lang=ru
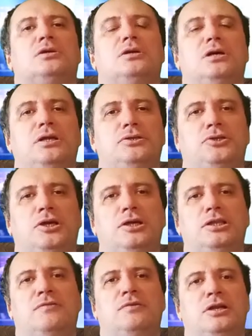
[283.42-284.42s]
Алексей
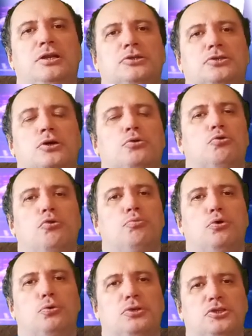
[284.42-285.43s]
Навальный, с какого
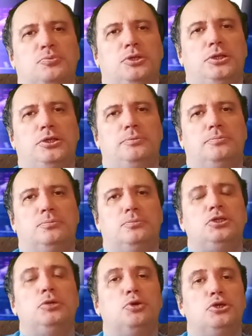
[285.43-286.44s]
боку не смотри,
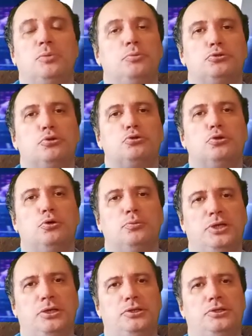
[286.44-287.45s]
сегодня
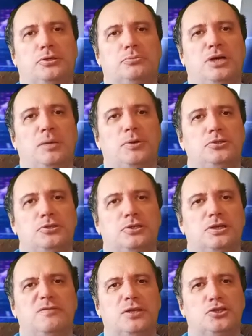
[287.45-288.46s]
безусловный лидер
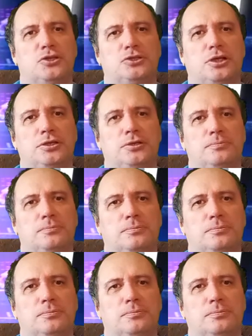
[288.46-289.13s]
оппозиции в нашей стране.